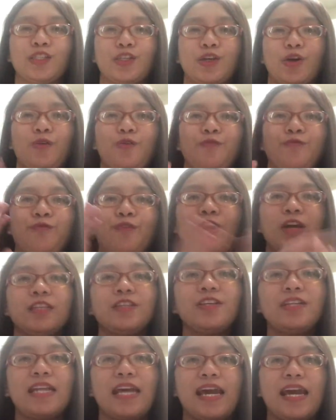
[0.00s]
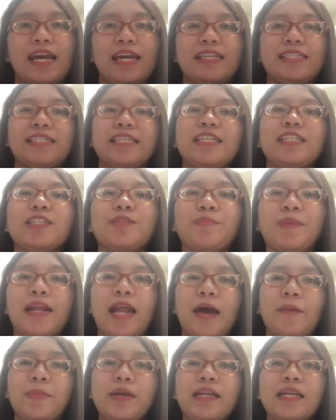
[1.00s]
So, for today, since
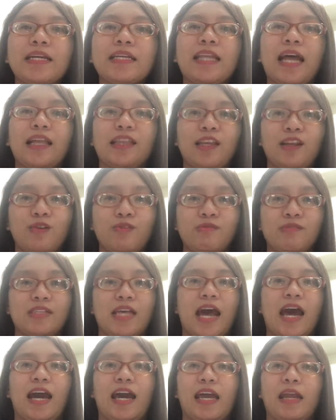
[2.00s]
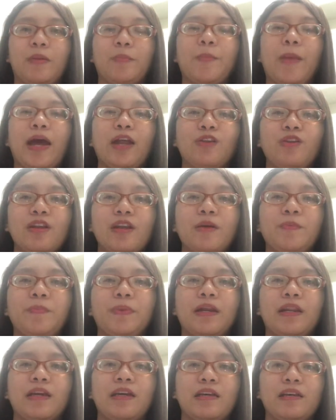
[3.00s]
maraming nagtatanong sa akin paano,
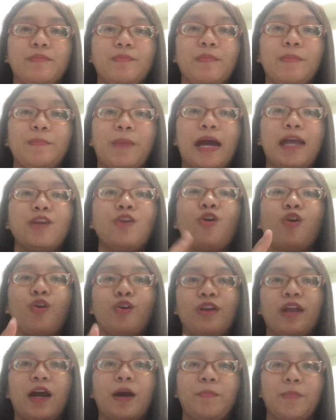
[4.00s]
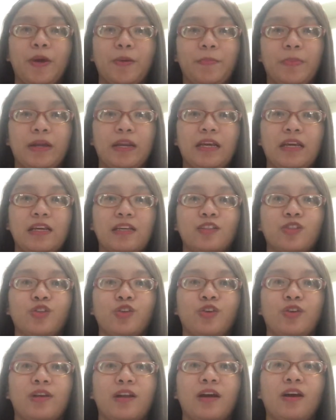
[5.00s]
paano ako
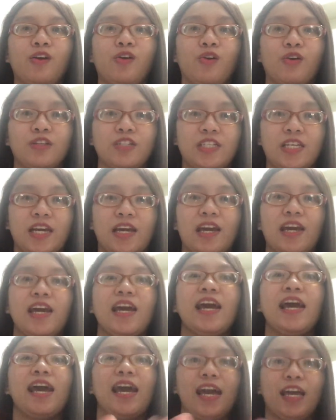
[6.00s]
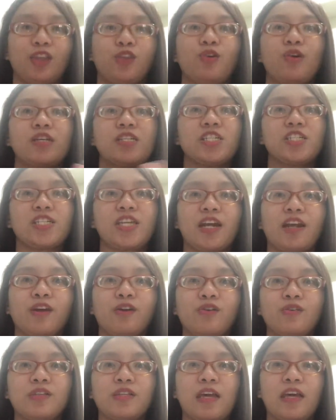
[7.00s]
nakapagparehistro ng kotse, ito,
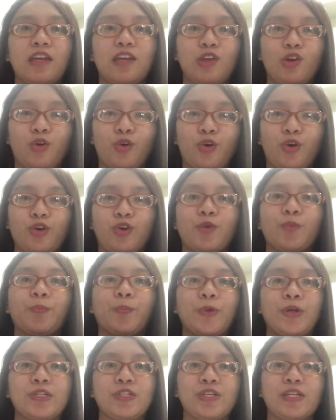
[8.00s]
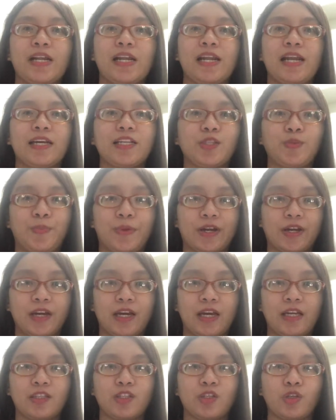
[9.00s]
share ko sa inyo yung personal
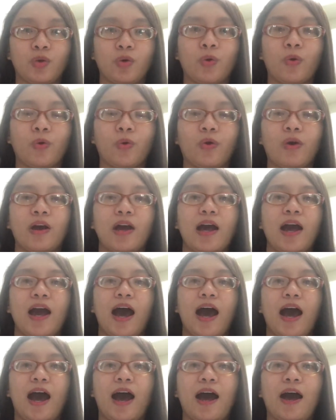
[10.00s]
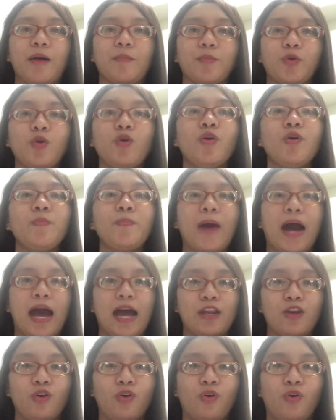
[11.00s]
experience ko um, kung
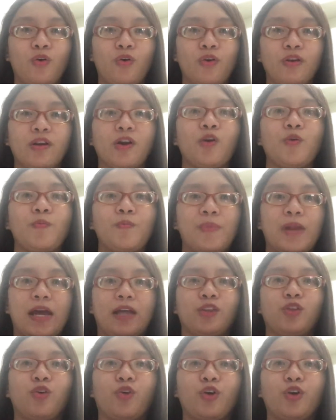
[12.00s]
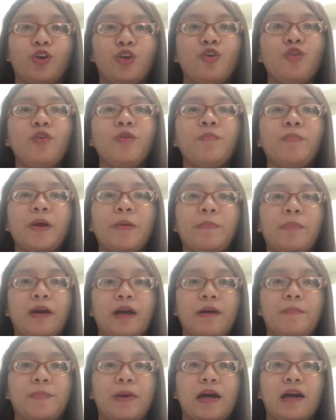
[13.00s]
paano ko nakumpleto yung
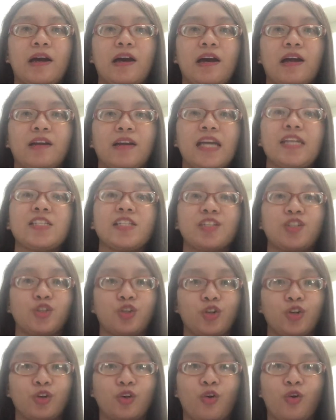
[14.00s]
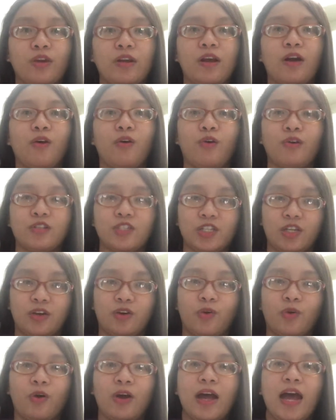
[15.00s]
pagpaparegister ko ng kotse
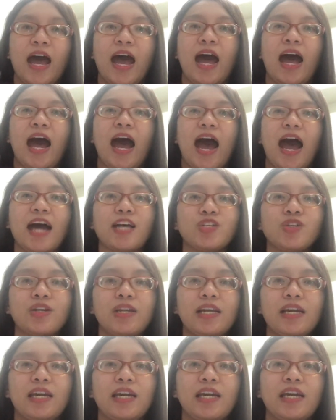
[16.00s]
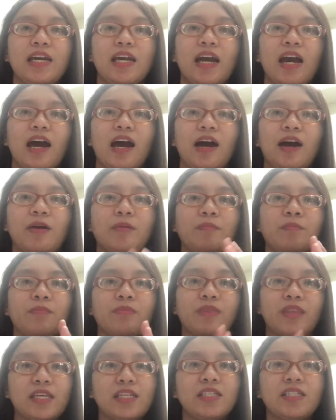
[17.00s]
ko. Actually, um,
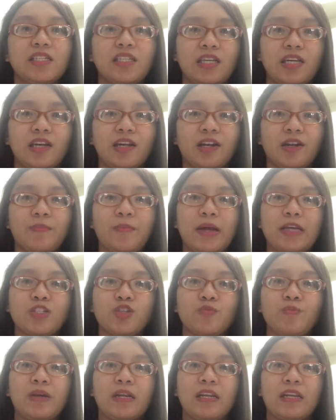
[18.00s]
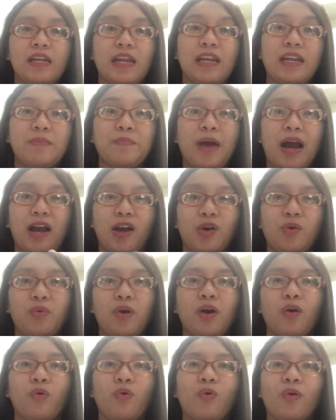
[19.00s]
this year, medyo man, nanibago
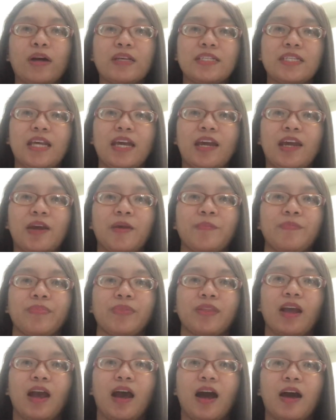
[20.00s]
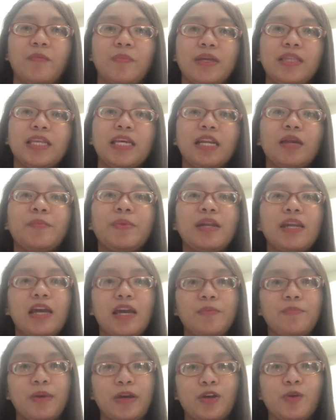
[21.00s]
ako kasi um, hindi naman
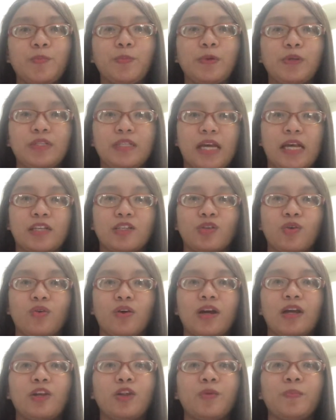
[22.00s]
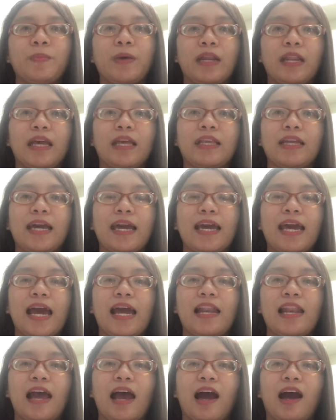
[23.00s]
na iba yung proseso, ganun pa rin.
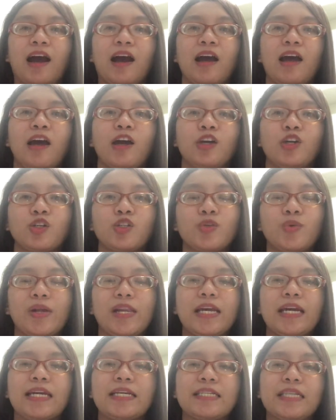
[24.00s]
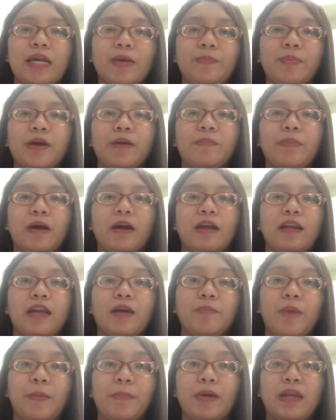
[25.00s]
Kaya lang, Usually kasi pag
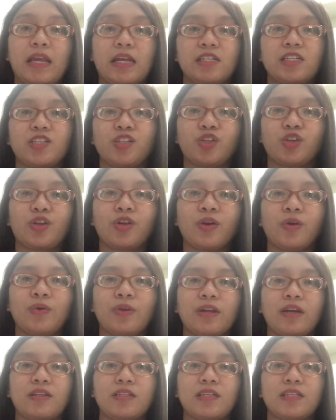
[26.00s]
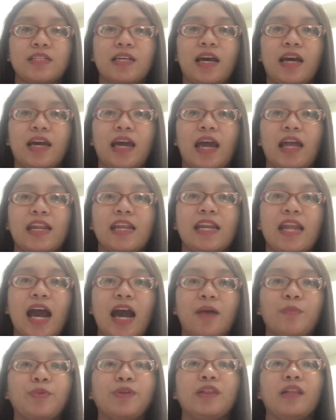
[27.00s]
nagpapa-register ako ng sasakyan,
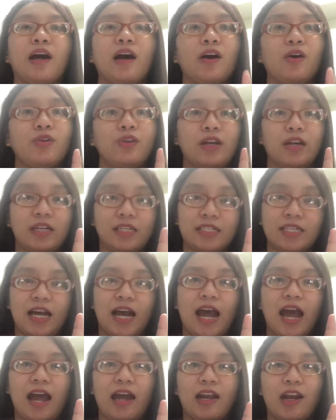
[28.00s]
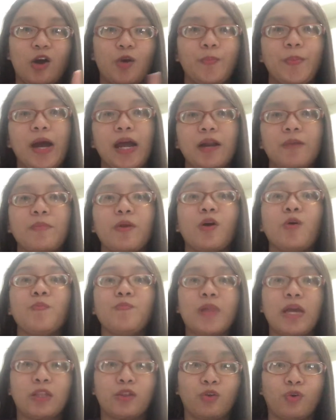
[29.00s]
inaabot lang ako ng isang araw para
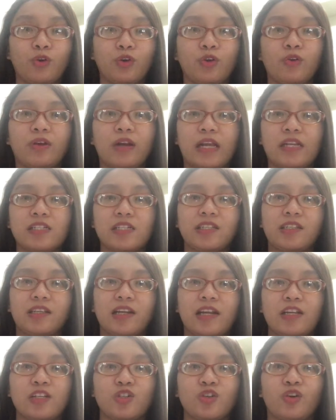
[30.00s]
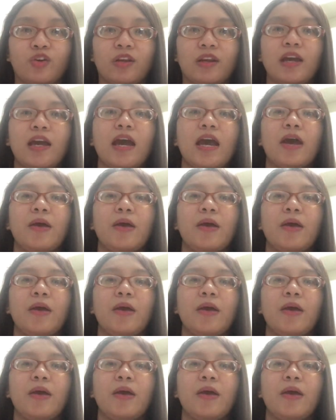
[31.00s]
makompleto ko yung registration.